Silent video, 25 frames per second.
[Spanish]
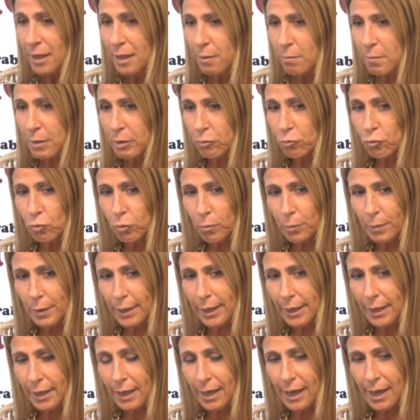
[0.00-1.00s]
me
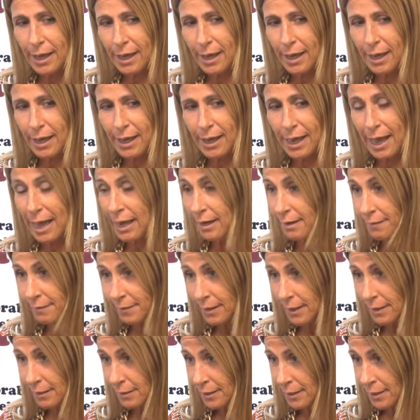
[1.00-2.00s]
sumé a
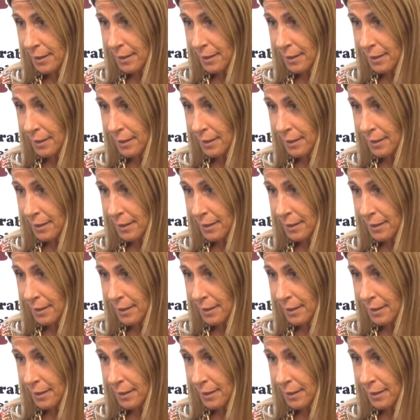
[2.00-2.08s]
ALSEC,